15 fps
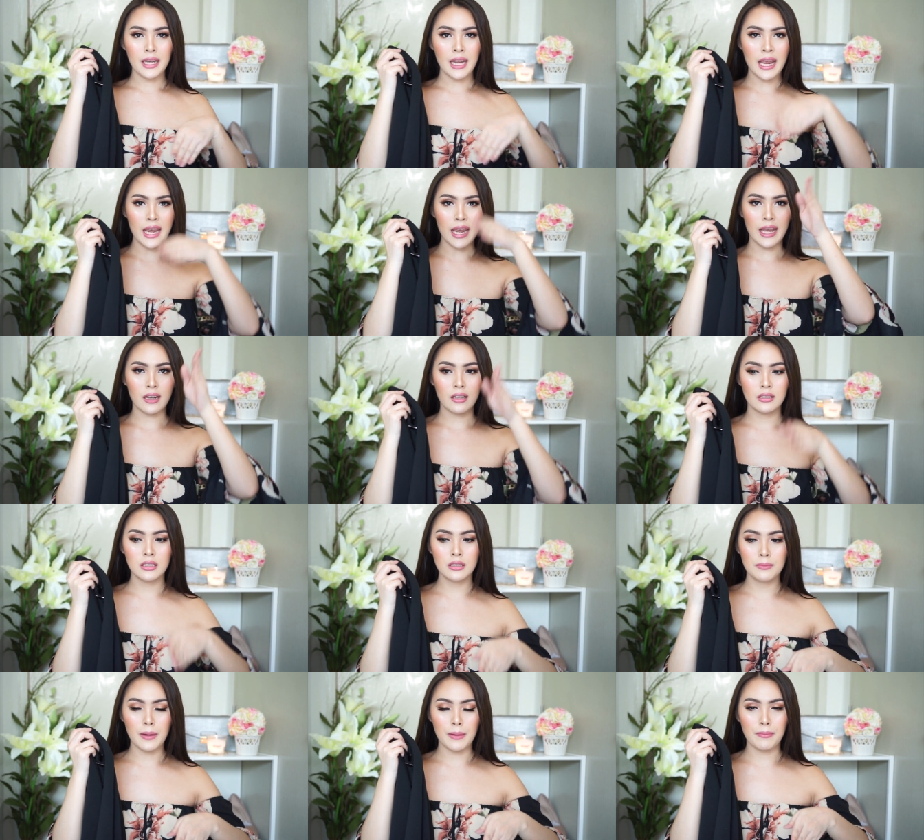แหก
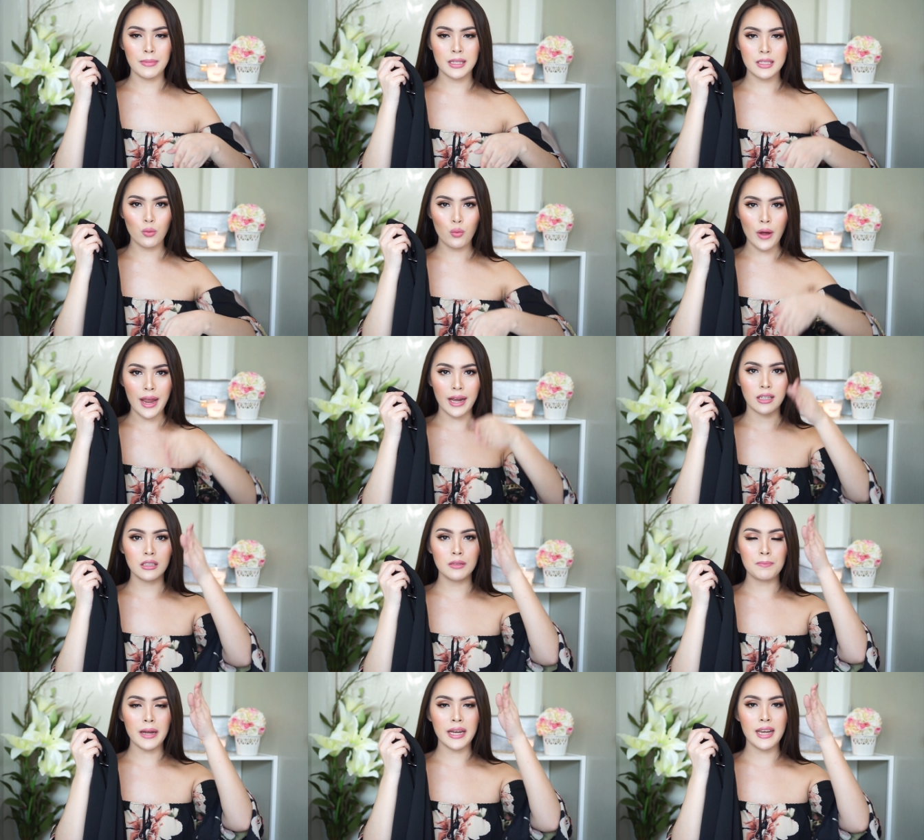คือแบบมันจะแหวก
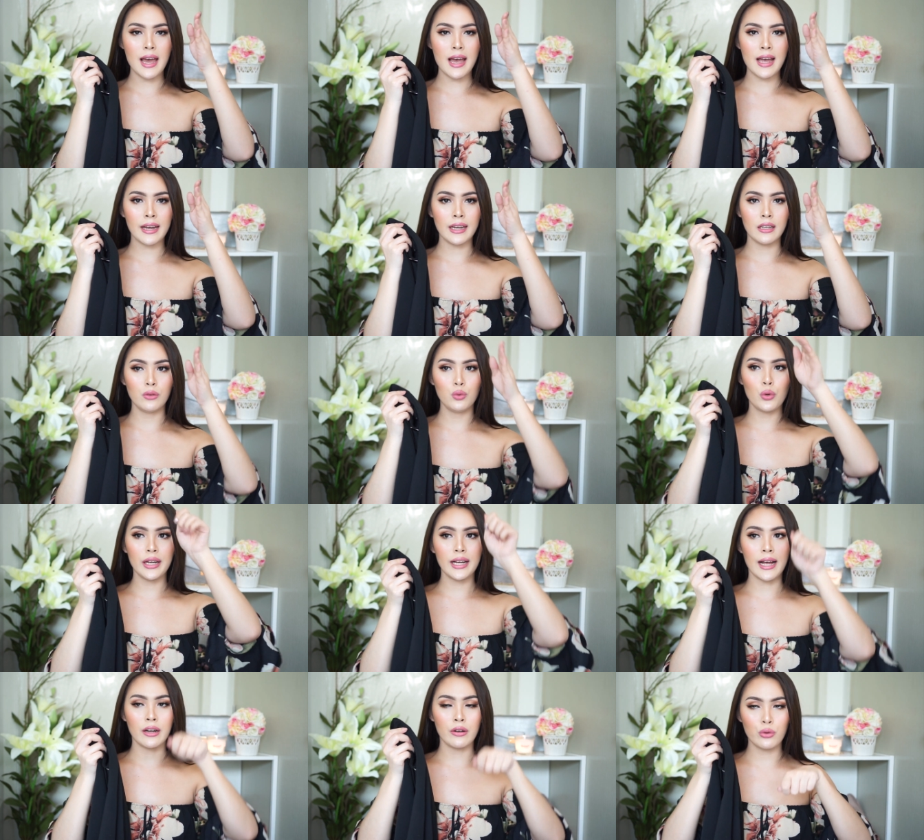ขึ้นไปได้ด้วย
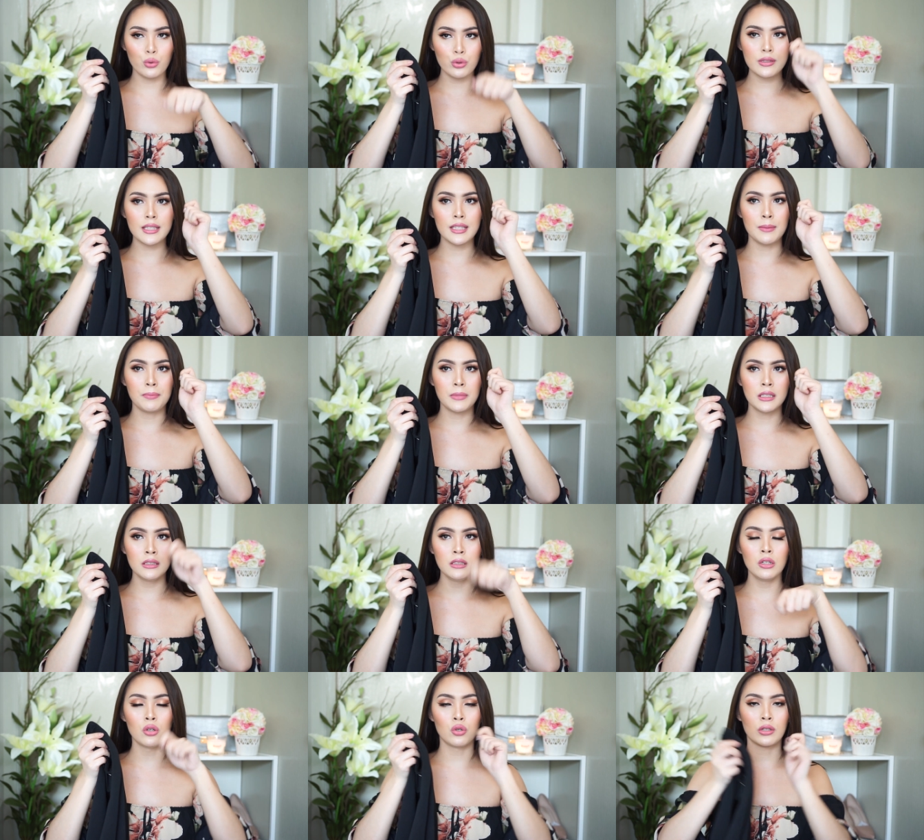การรูดซิปขึ้
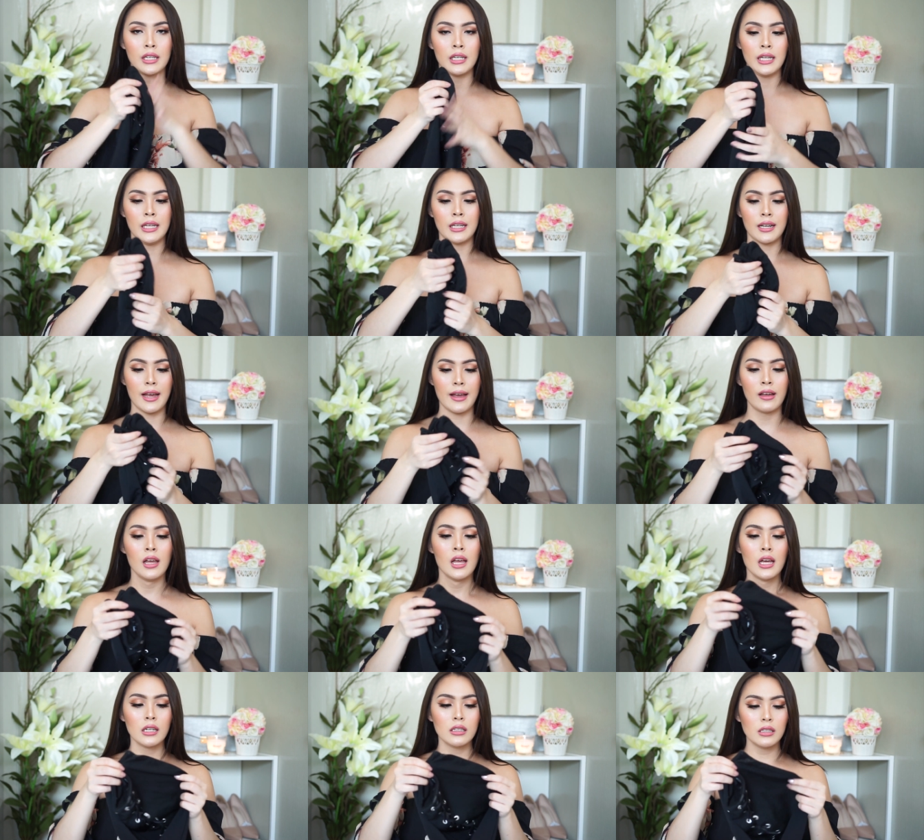นลงนั่นเองนะคะ
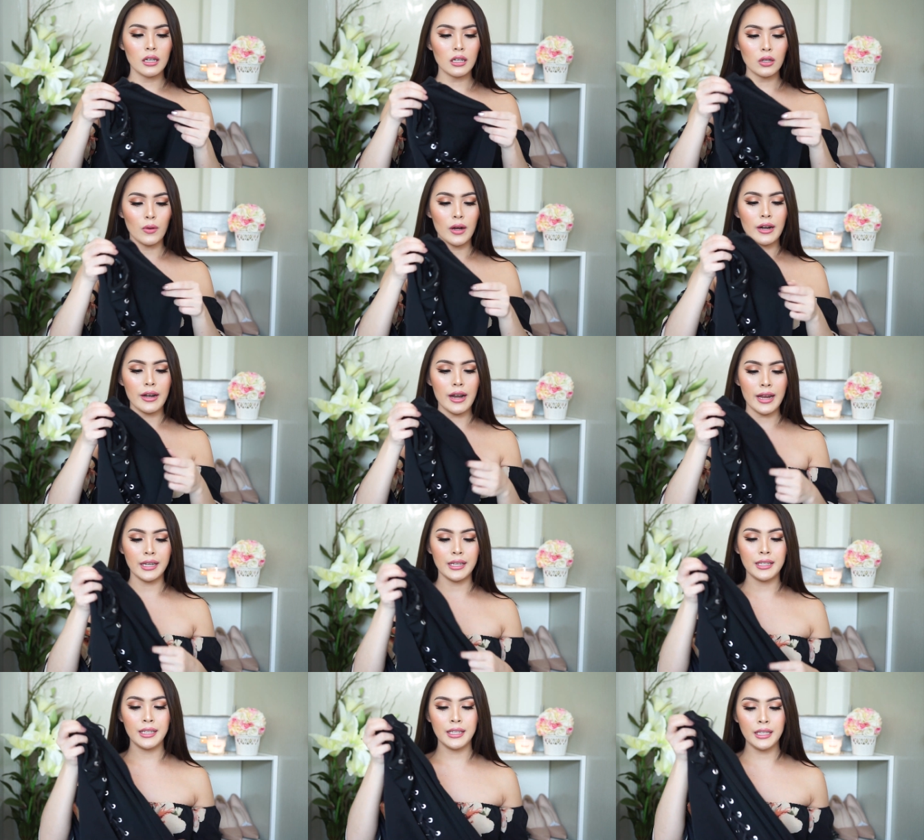คือถ้าเกิดว่าใคร
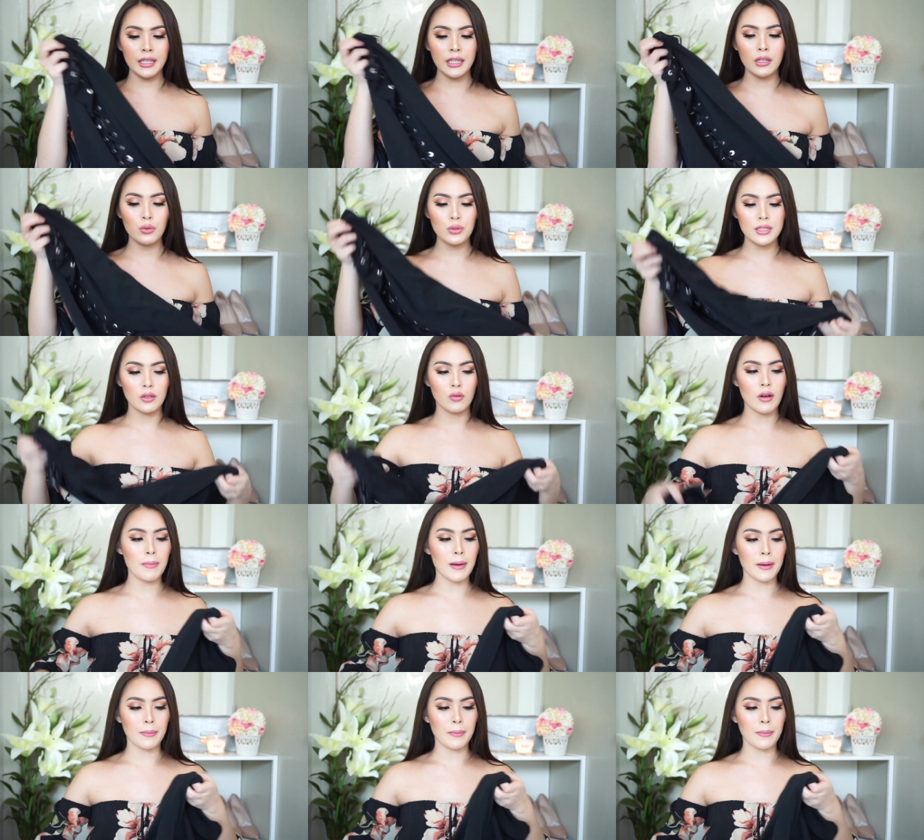ที่รู้สึกว่าแบ